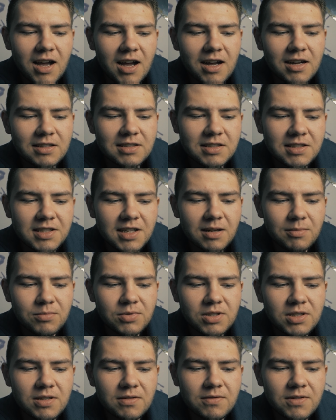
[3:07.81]
A chcę,
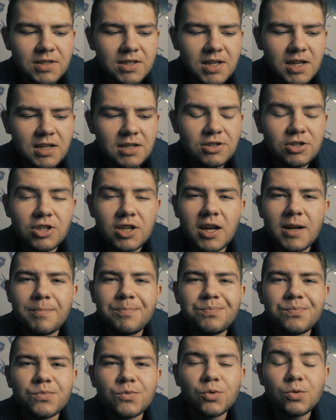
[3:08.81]
abyście wiedzieli, że